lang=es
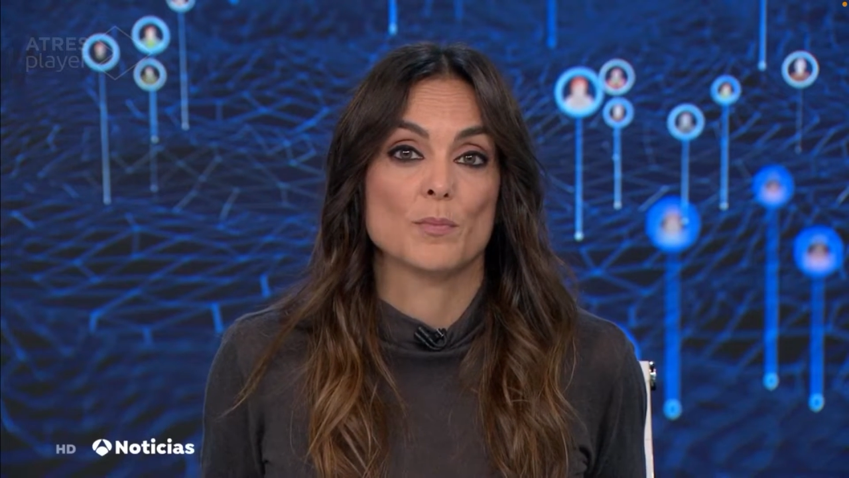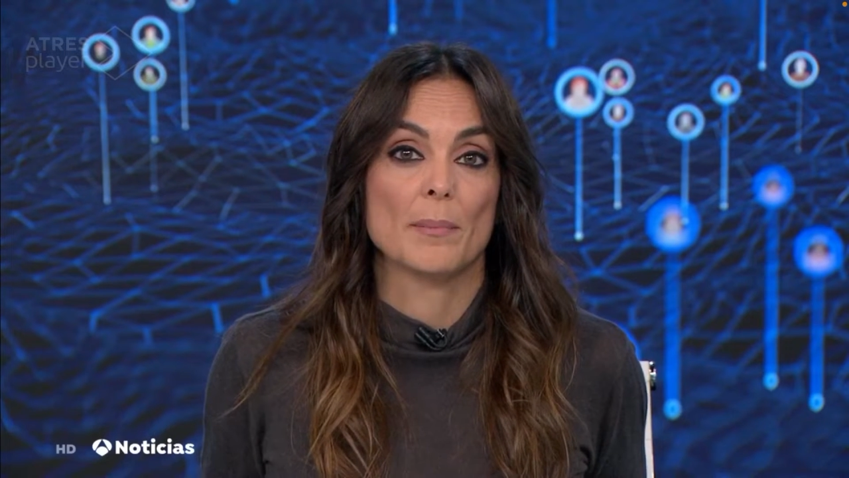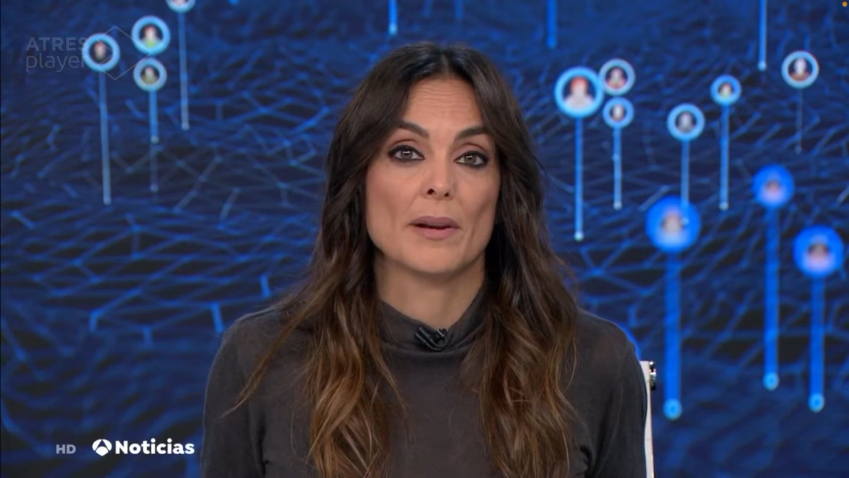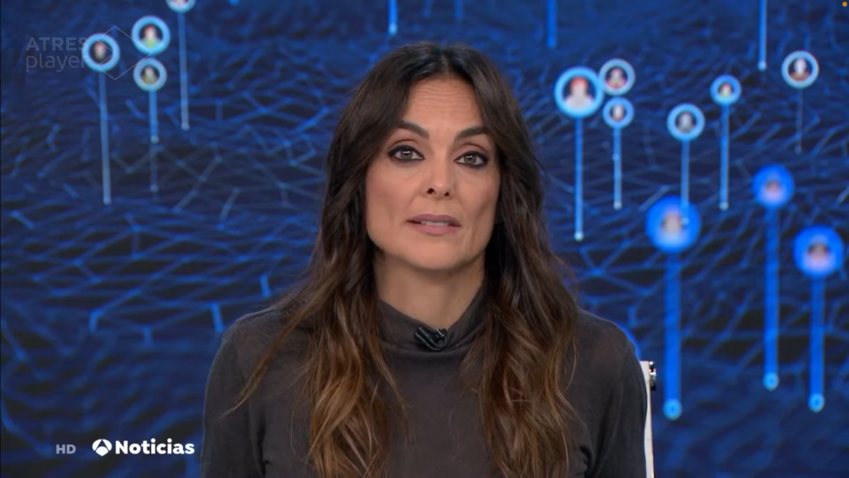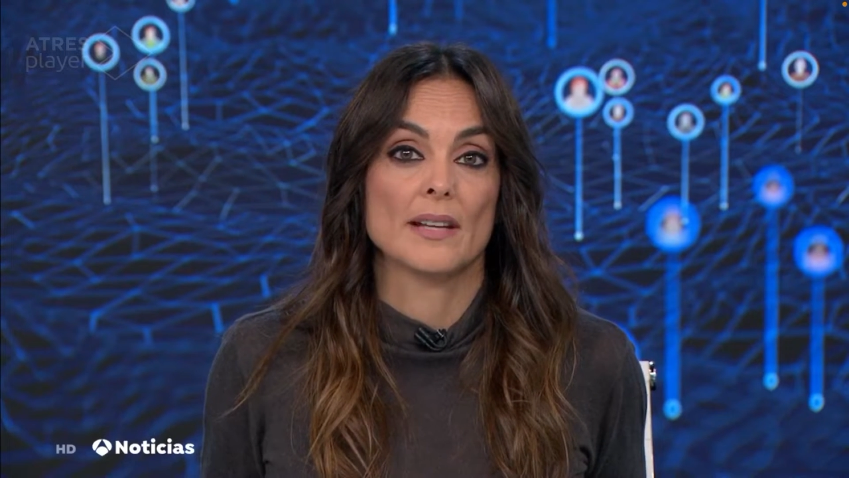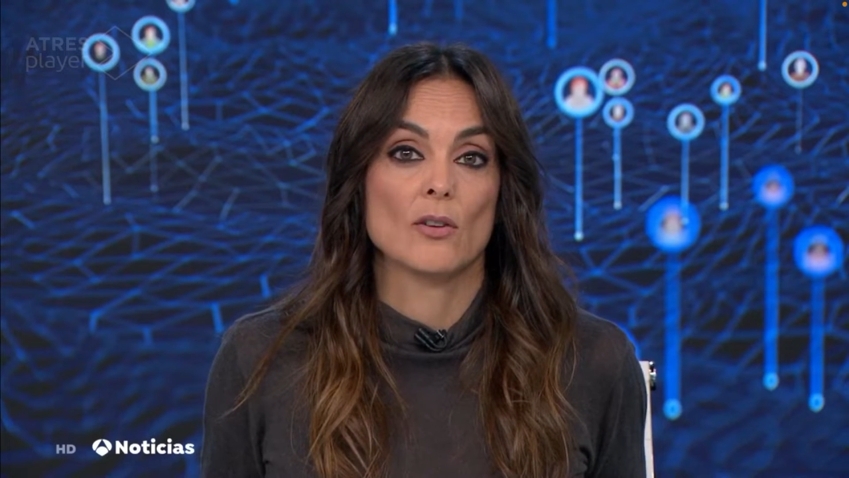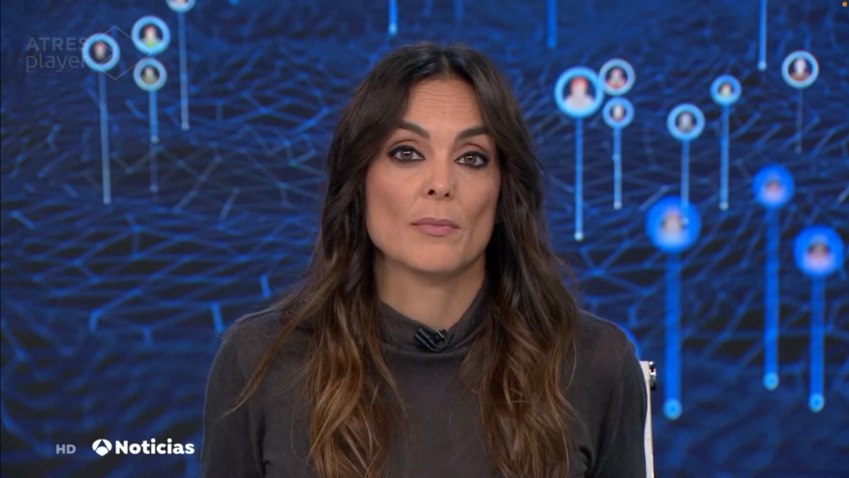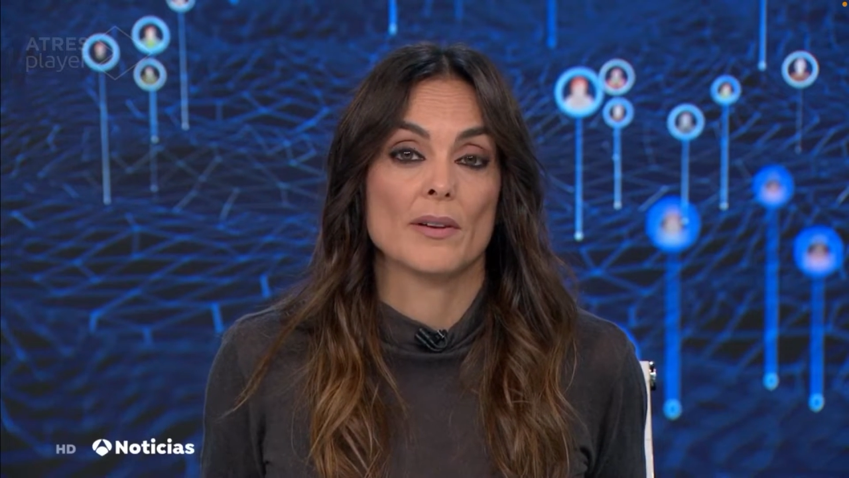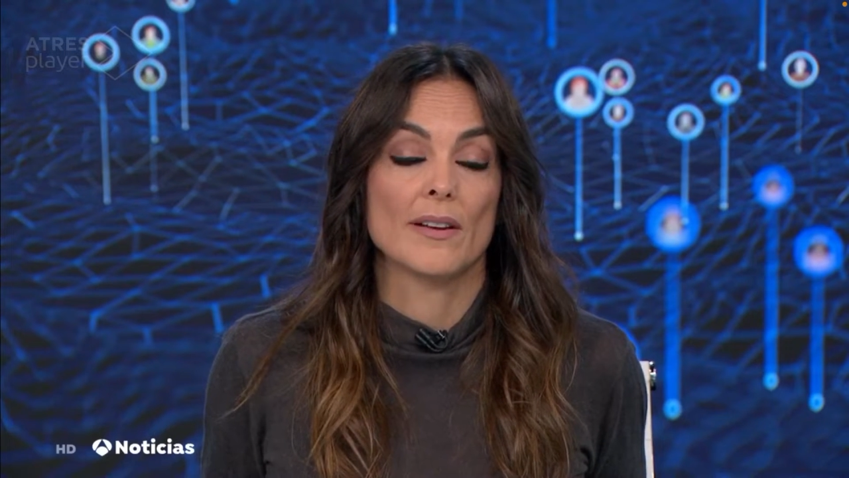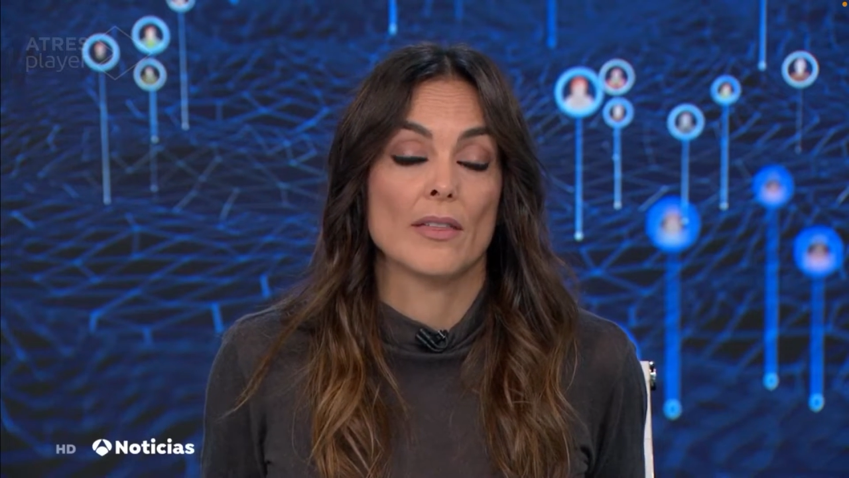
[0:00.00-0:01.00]
sus papeles el
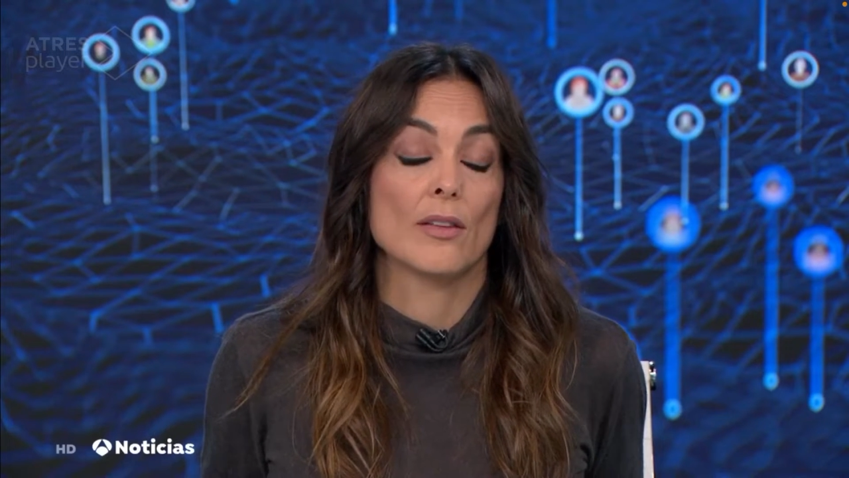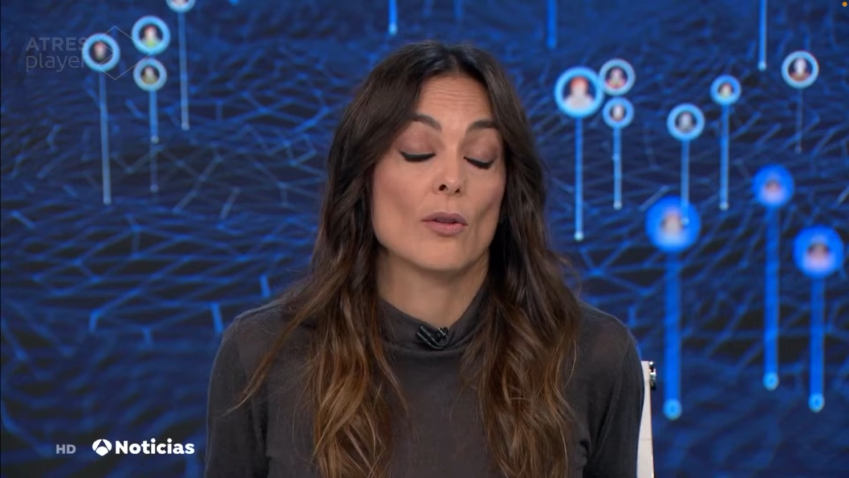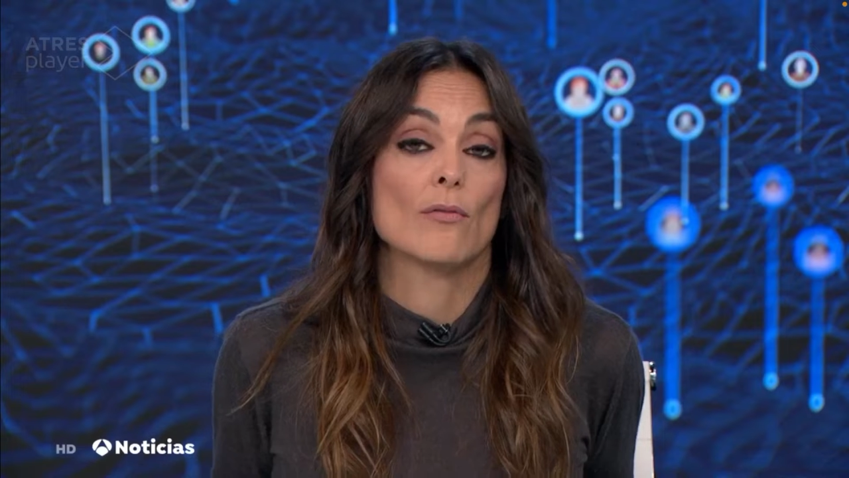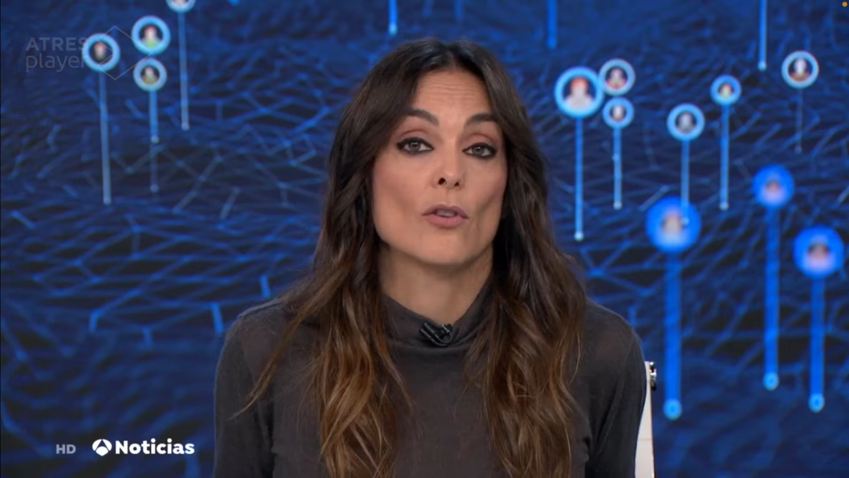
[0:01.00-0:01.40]
hombre falleció